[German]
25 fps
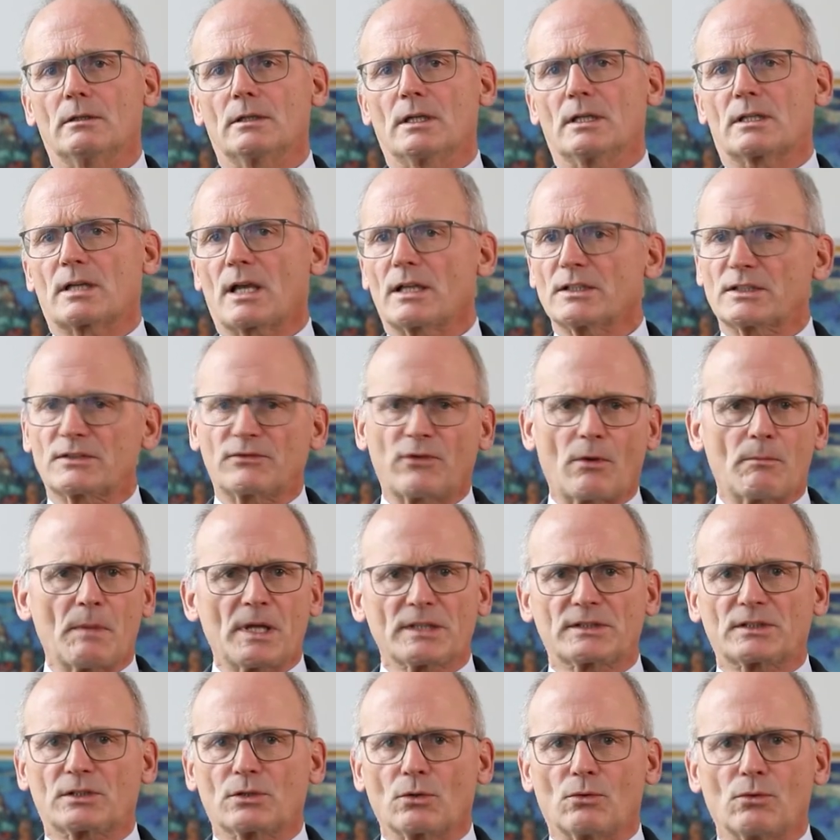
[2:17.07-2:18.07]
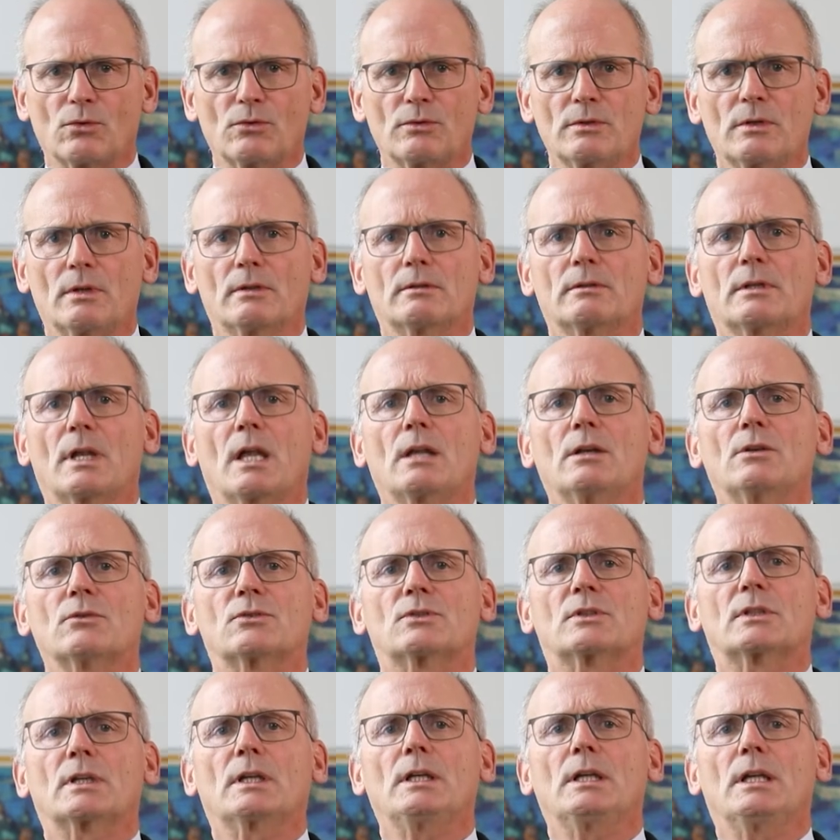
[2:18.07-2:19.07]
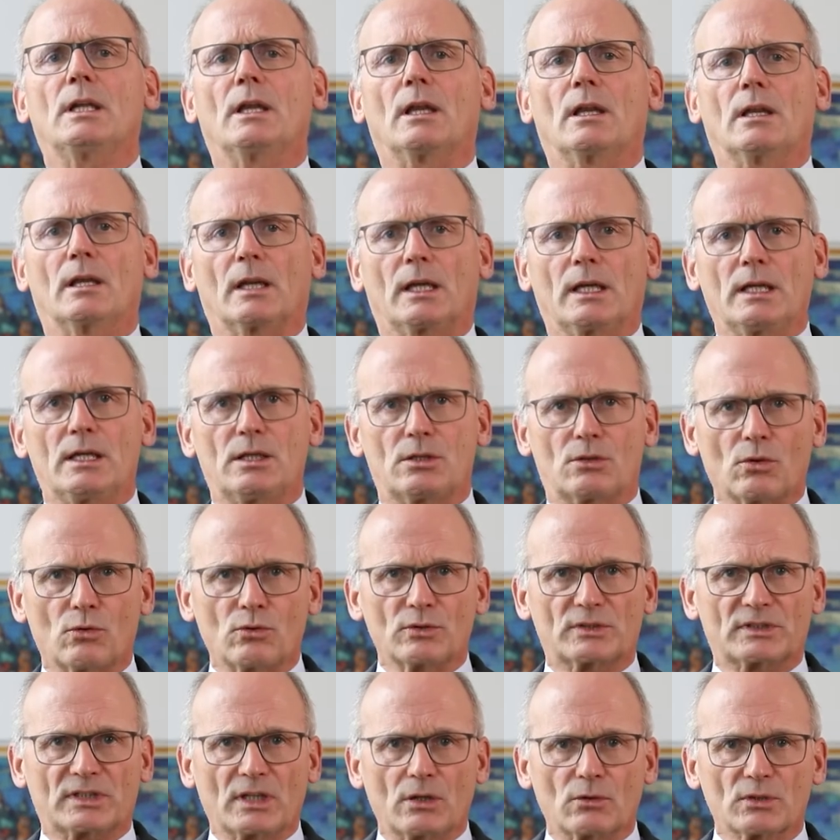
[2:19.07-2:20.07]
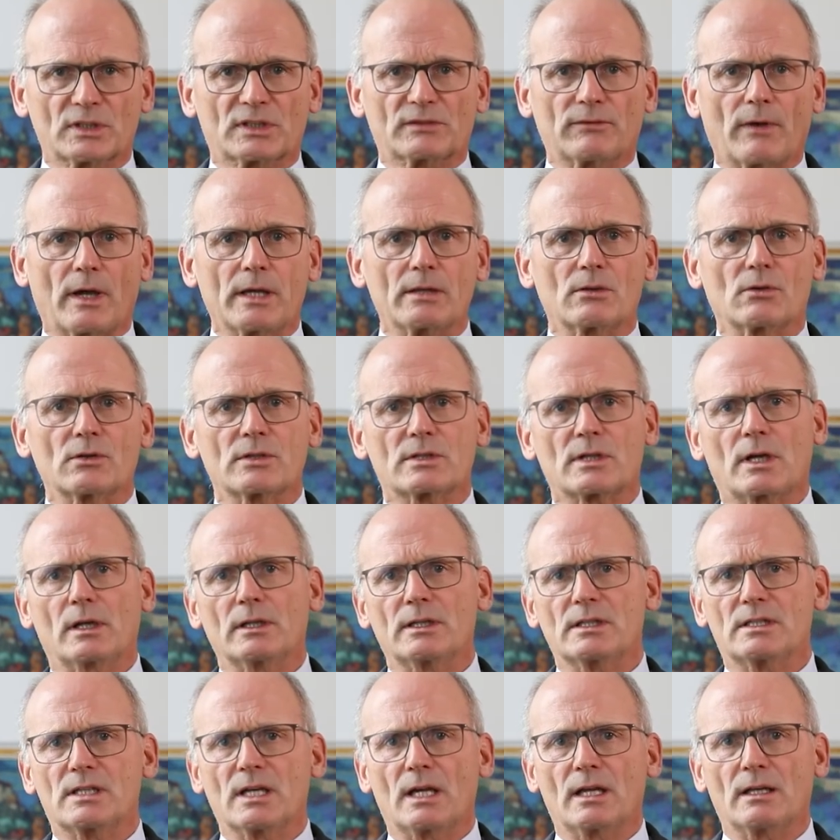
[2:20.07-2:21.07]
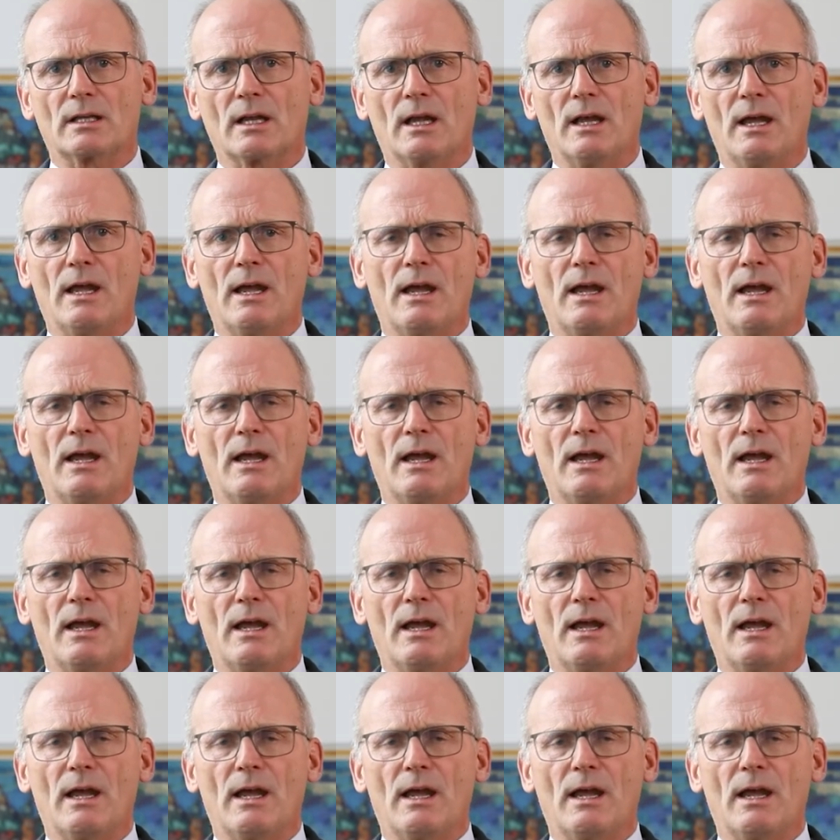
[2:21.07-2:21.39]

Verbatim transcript: Die Transformation der Industrie in Richtung CO2-Neutralität